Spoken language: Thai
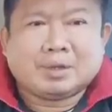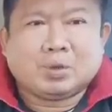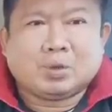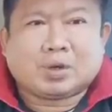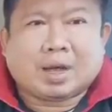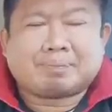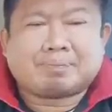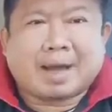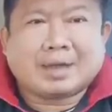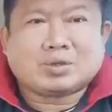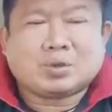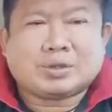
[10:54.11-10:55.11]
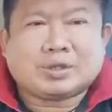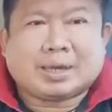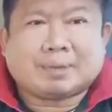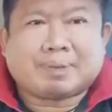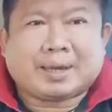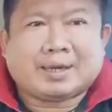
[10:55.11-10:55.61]
อยู่กับป๋าชุนเกีย
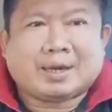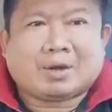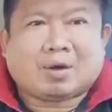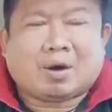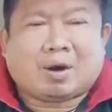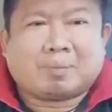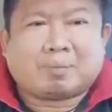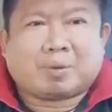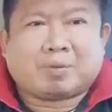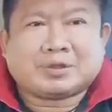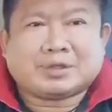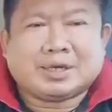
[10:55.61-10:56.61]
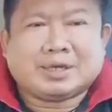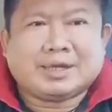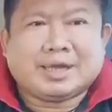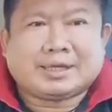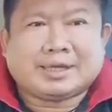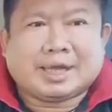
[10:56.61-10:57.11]
รติเพชรแล้วก็โปรโมเตอร์
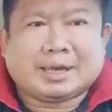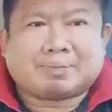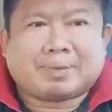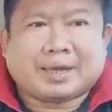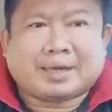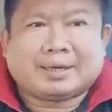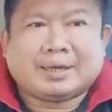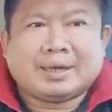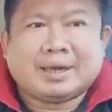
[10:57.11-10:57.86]
เดียเกียรติเพชร